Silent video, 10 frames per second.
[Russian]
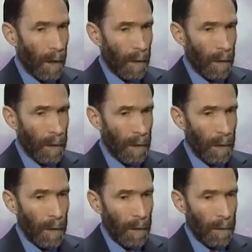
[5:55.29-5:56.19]
э,
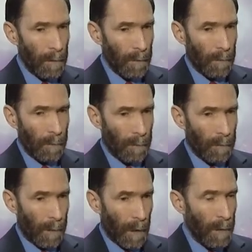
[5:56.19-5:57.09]
я э,
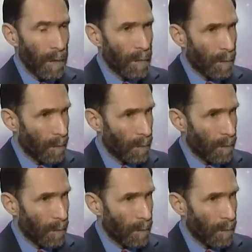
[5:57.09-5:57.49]
радист,